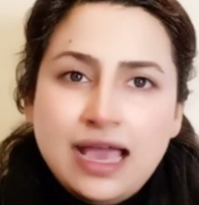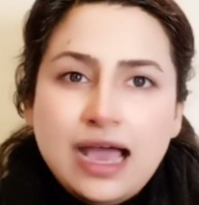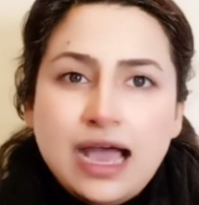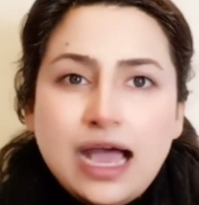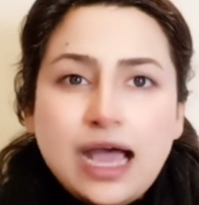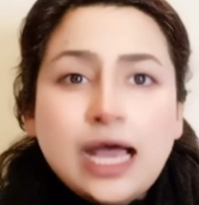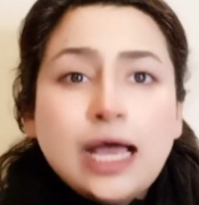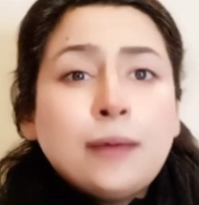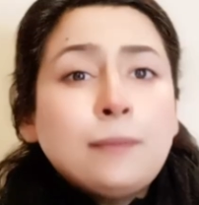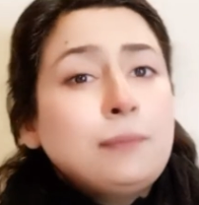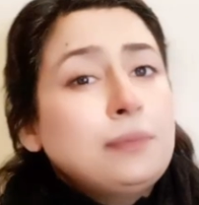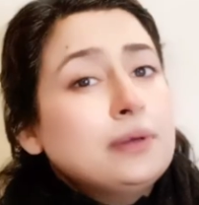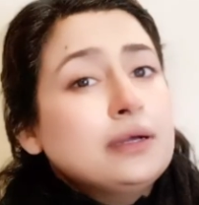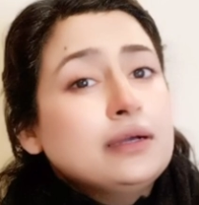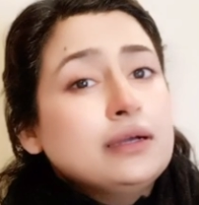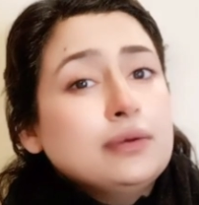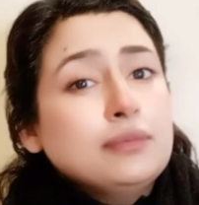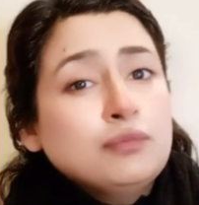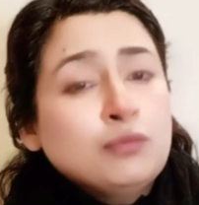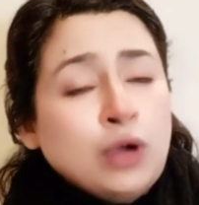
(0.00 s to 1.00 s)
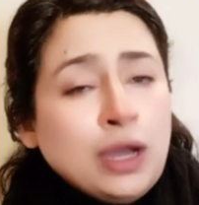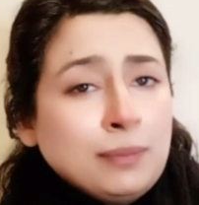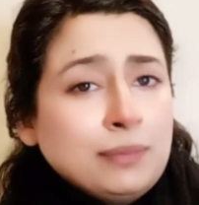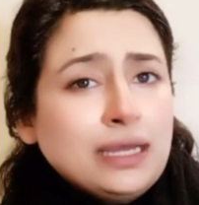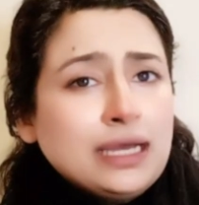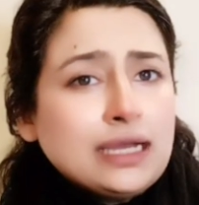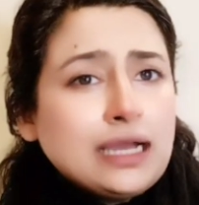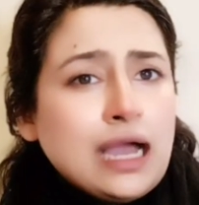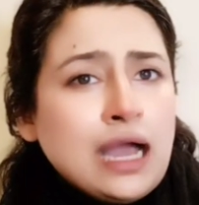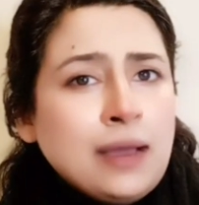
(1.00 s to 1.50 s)
अब मामला
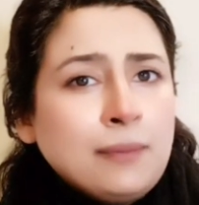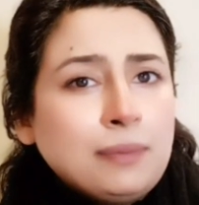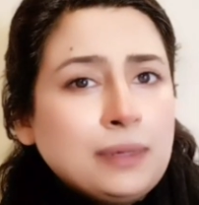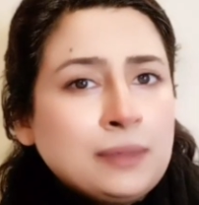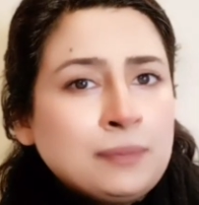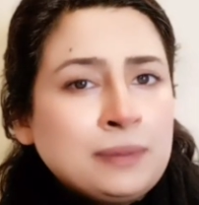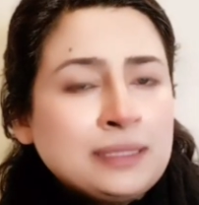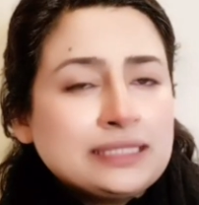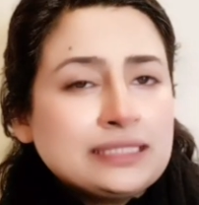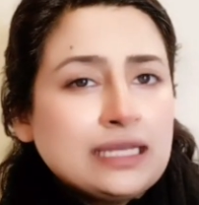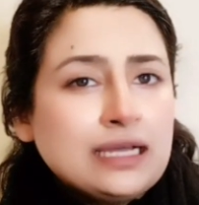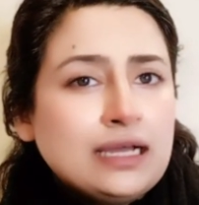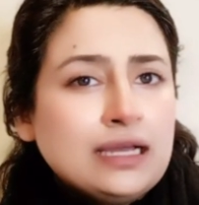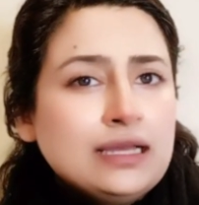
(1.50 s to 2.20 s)
कहाँ पर फंसा